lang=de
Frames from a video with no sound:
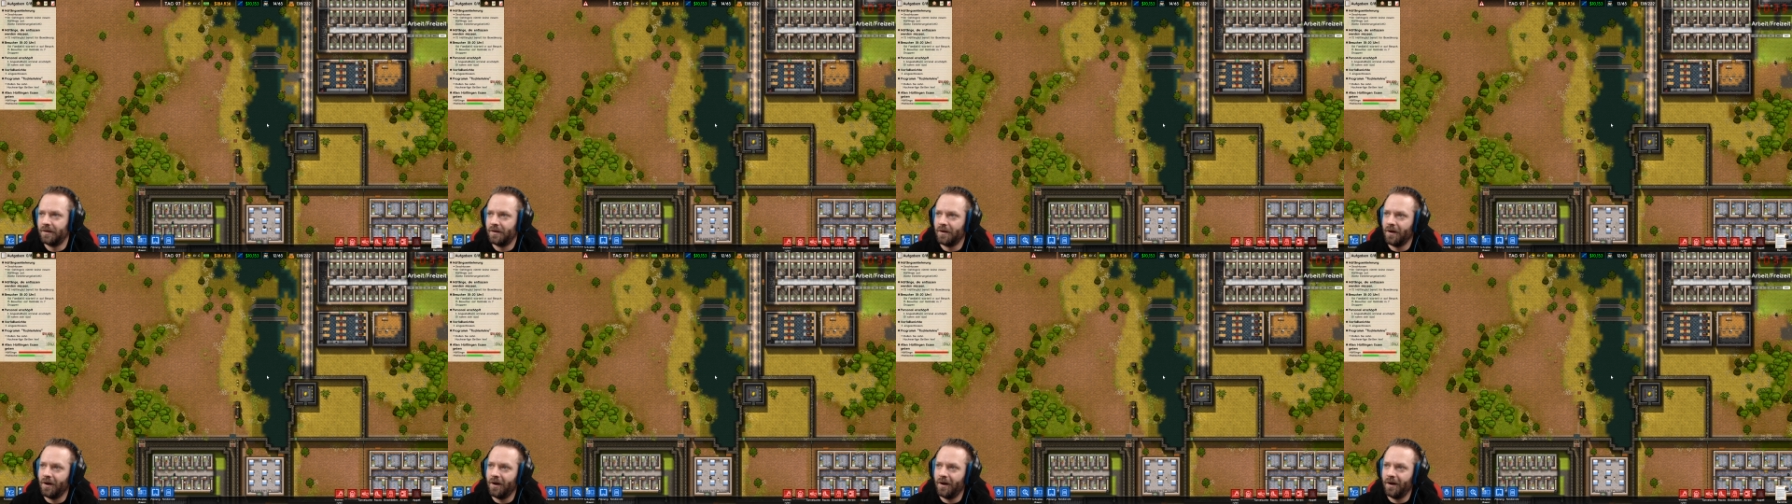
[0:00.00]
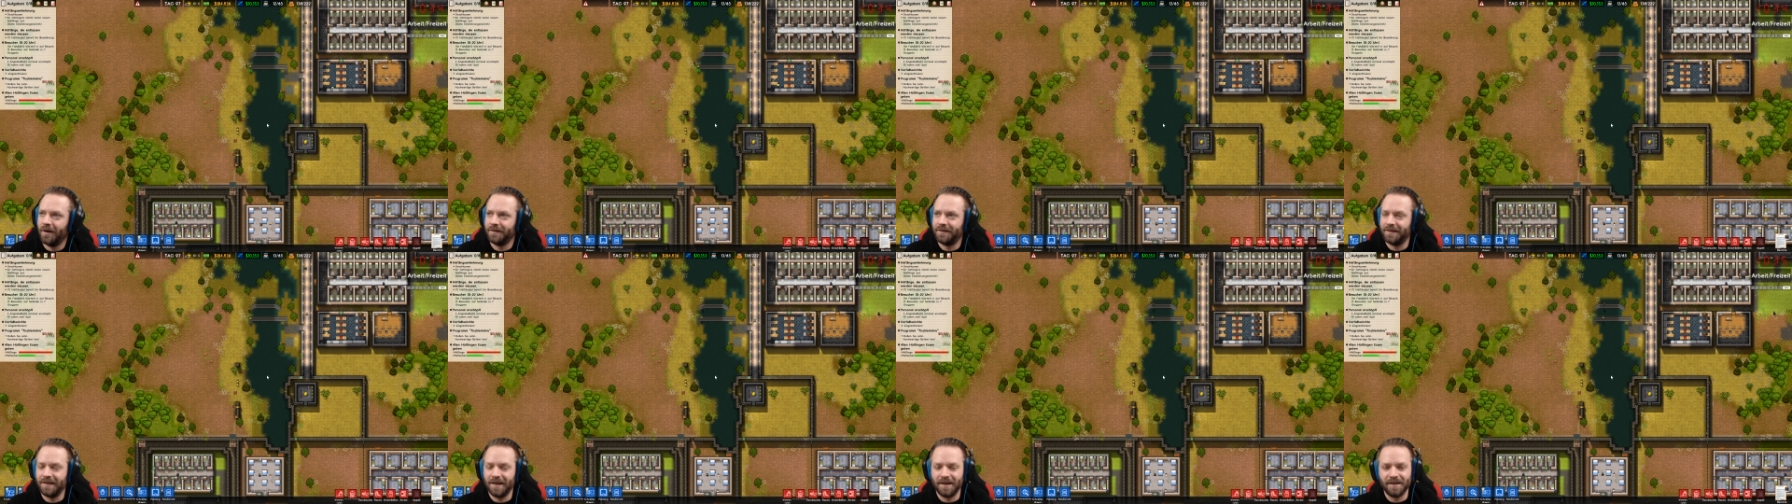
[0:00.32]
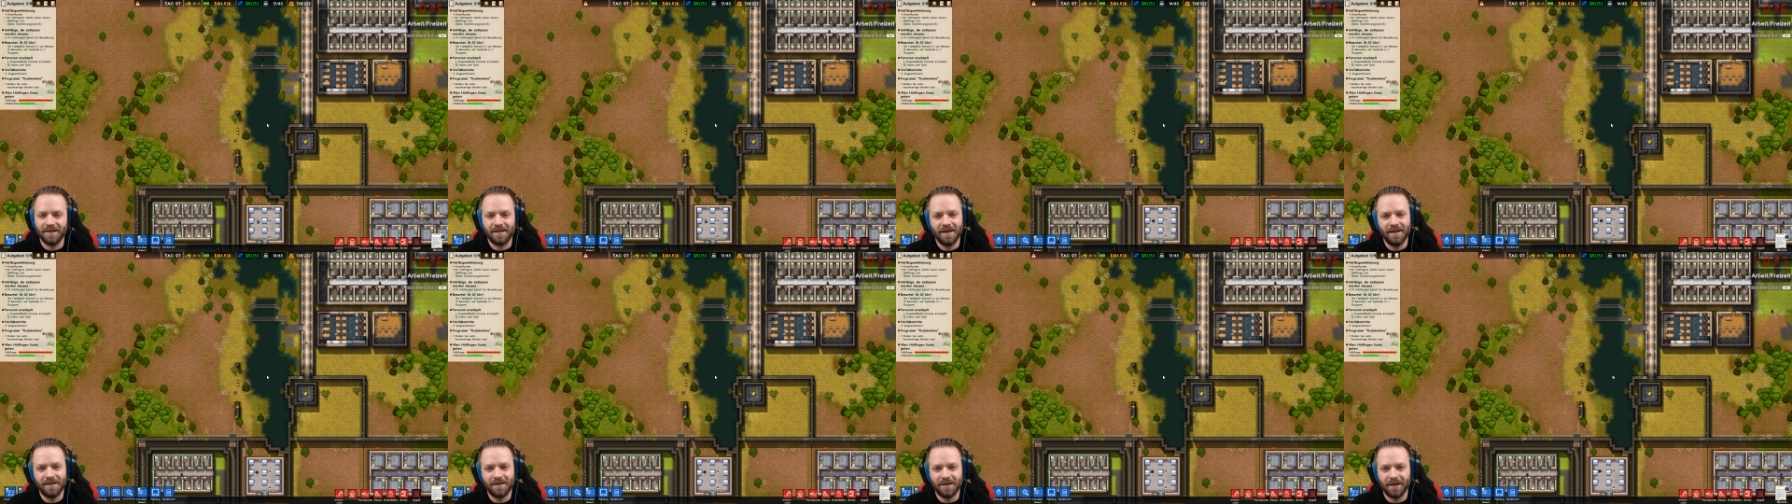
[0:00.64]
Gott,
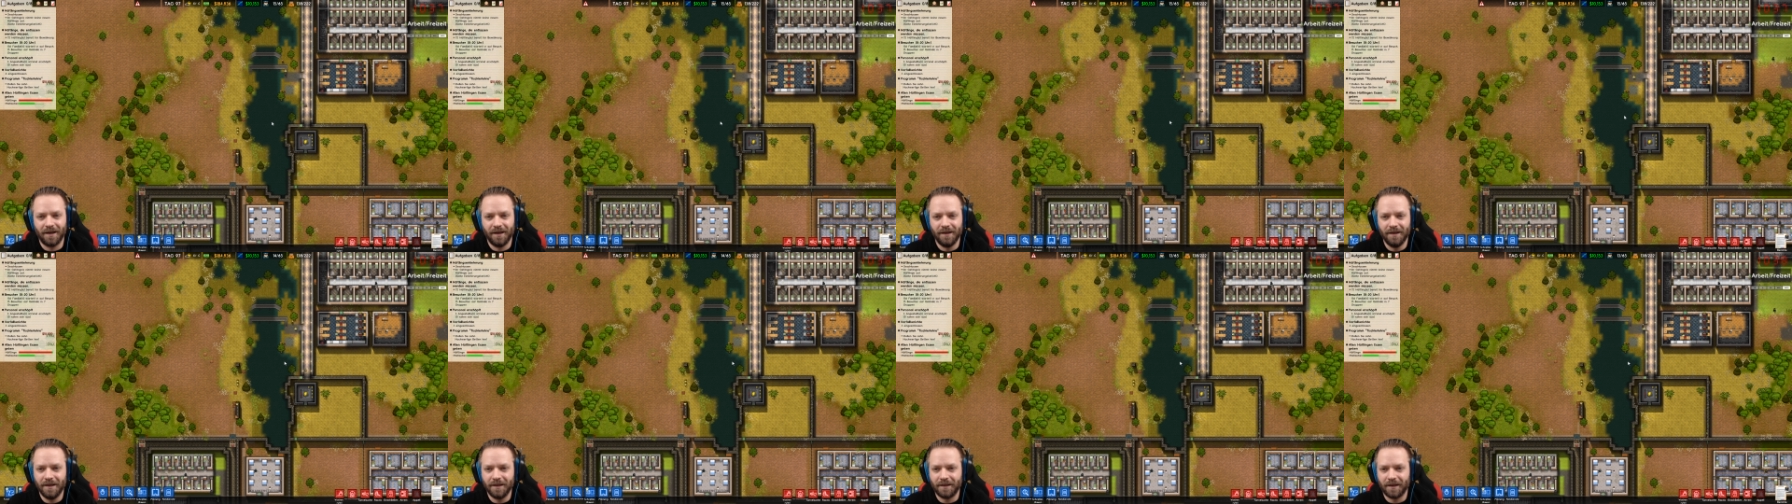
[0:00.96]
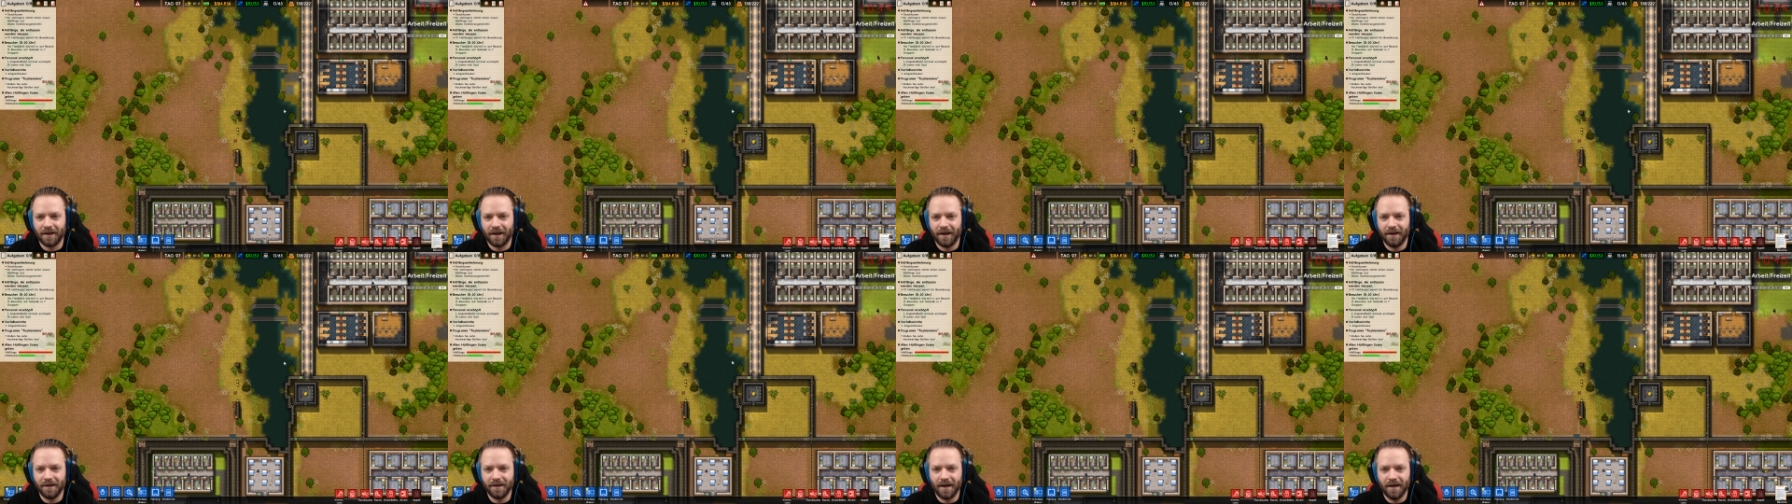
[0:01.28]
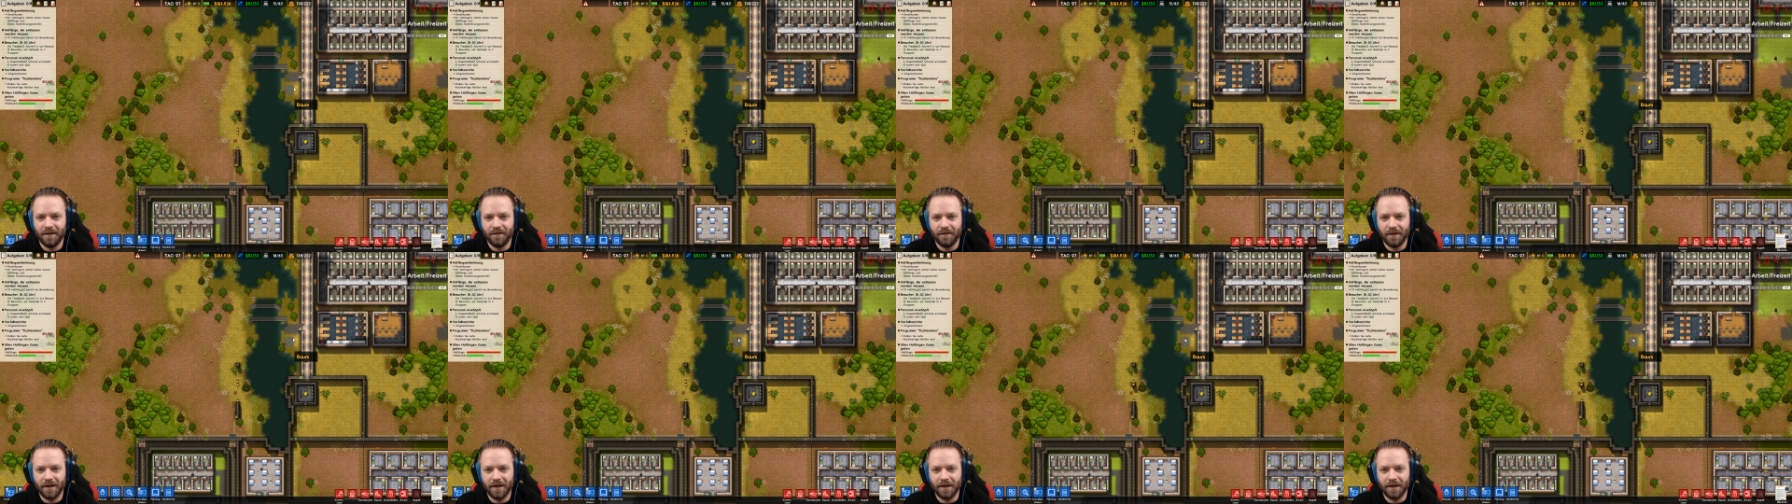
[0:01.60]
das eskaliert gerade ein